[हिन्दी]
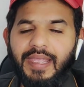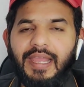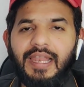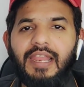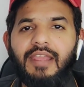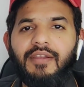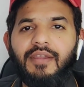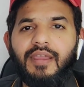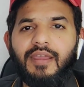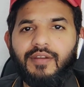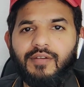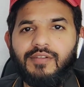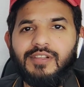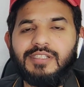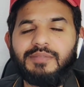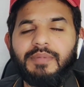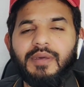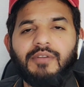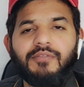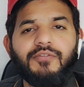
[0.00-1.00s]
पहले
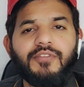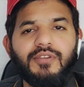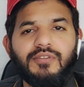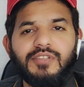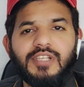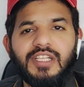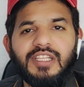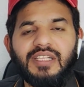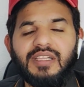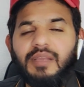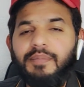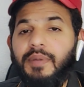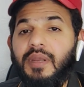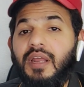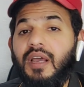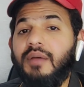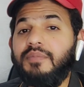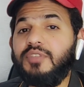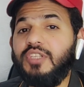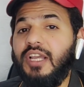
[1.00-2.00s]
रील्स पर व्यूज़ आते थे
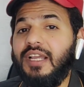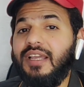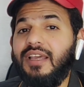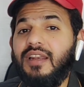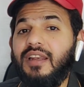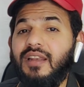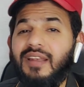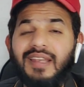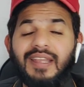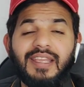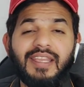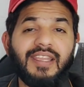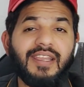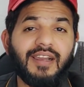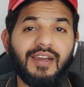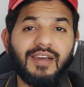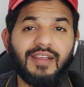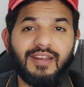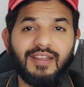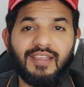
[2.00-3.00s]
पर अब जाकर नहीं
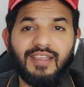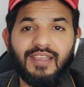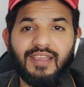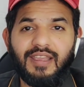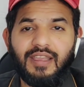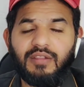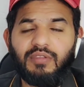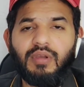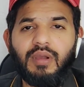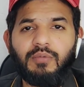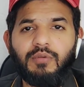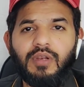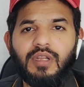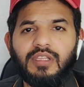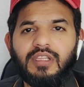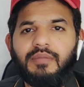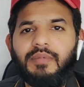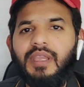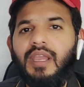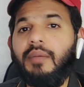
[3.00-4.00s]
आ रहे हैं तो आपको
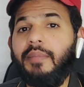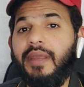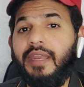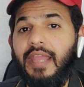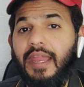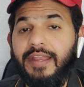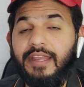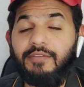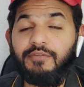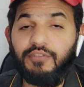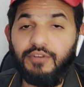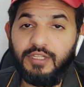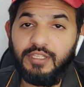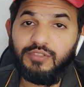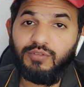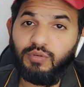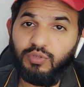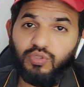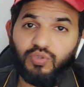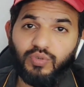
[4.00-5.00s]
लगता है भाई हमारी आईडी
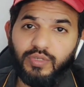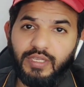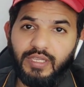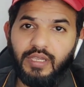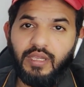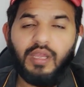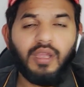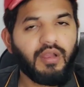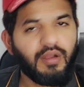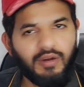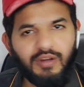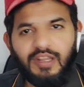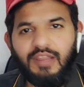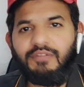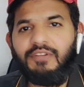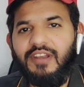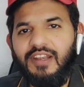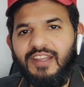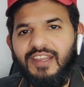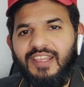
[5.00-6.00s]
फ्रीज हो चुकी है और
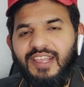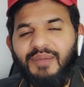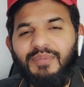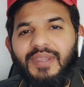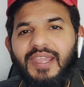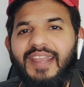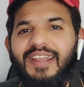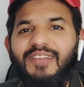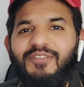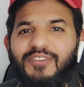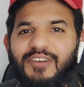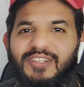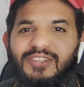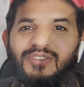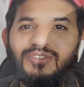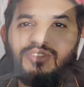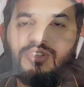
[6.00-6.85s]
डेफिनेटली आपकी आईडी फ्रीज